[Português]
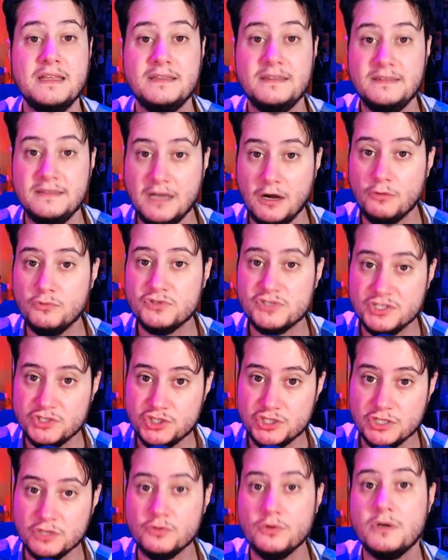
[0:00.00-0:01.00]
Não no
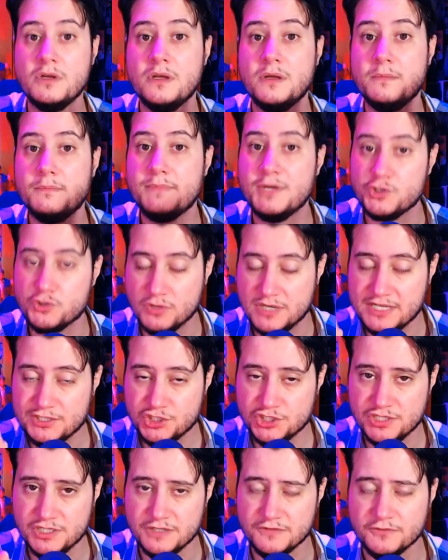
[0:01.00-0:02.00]
sentido
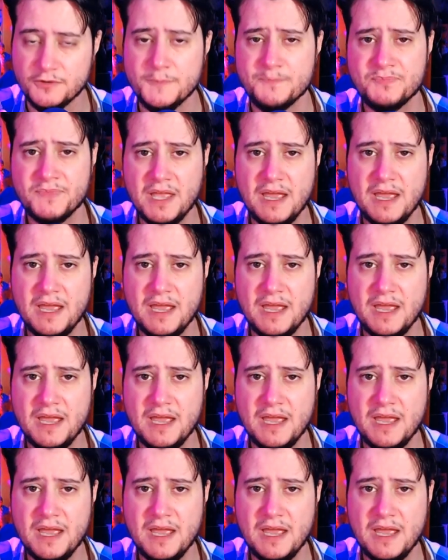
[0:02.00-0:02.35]
pejorativo.